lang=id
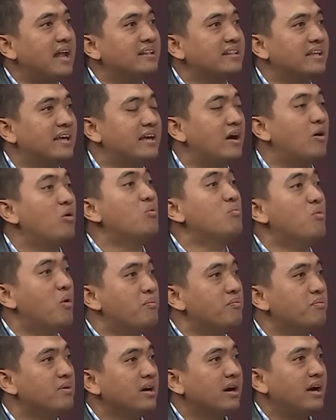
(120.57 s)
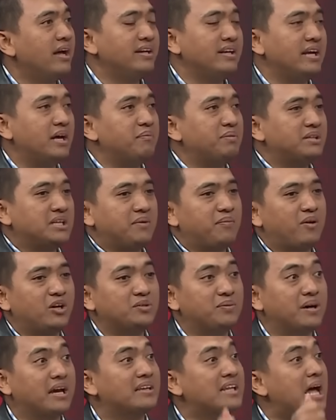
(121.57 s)
lantai yeah. yang umum kan dia bisa dipakai
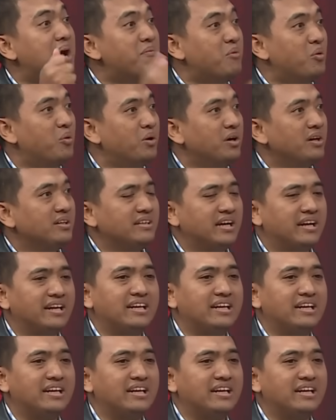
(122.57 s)
sebagai tamu yeah.